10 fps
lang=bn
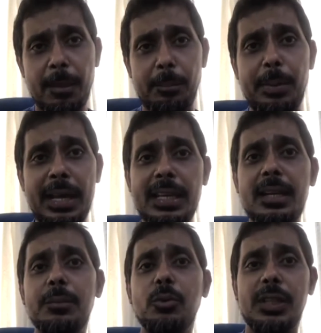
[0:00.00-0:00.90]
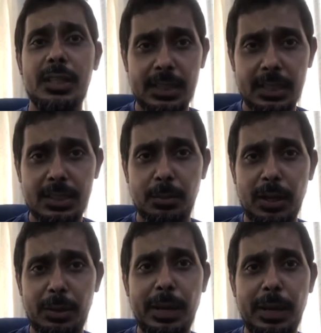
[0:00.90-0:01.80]
ব্যারিয়ারের মধ্যে দিয়ে যাচ্ছে এবং
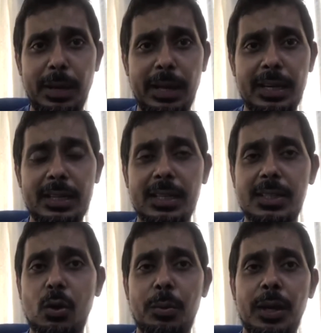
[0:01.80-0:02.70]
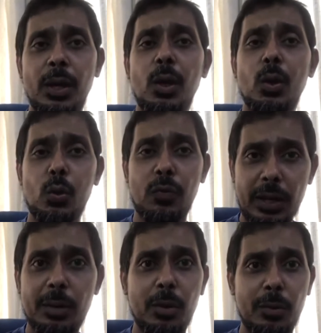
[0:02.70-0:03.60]
এই ব্যারিয়ারটা যে কবে
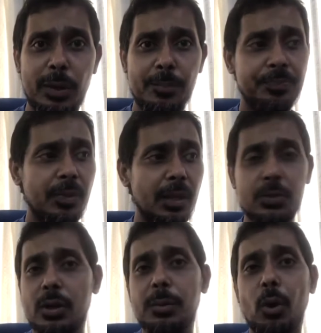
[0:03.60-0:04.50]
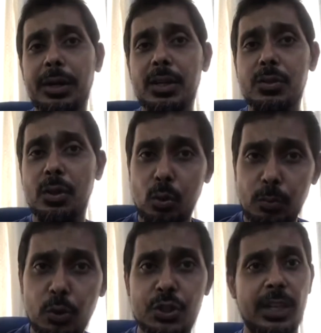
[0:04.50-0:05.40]
ওভারকাম হবে আসলে বলাটা আসলে খুব
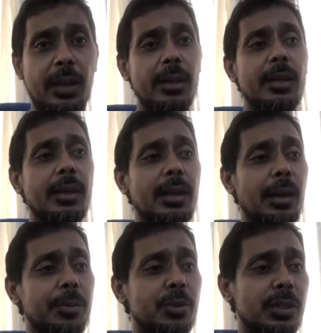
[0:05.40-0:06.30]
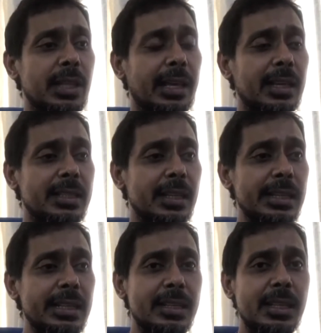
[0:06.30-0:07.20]
মুশকিল আপনি যদি দেখেন যে
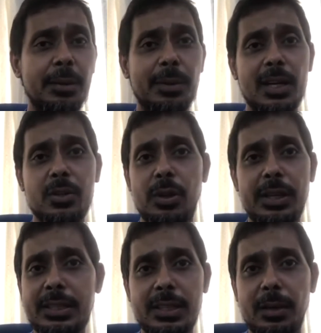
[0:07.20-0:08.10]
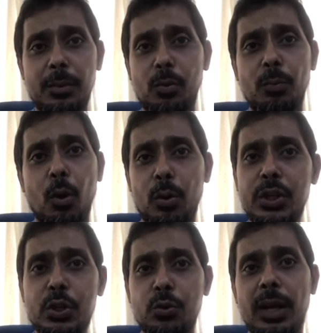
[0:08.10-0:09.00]
ঈদ এবার আসলে ঈদটা খুব বড়
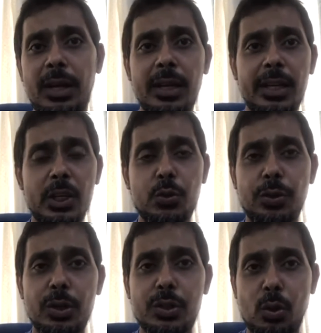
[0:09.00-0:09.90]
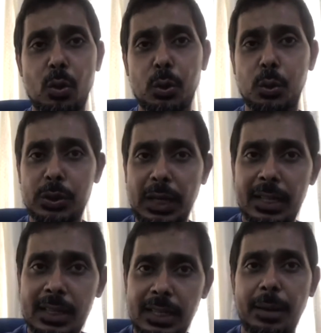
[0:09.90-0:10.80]
ইস্যু না ইস্যুটা হচ্ছে কত
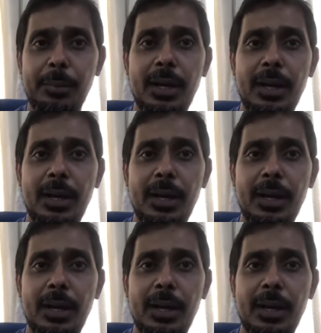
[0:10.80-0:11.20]
তাড়াতাড়ি আমরা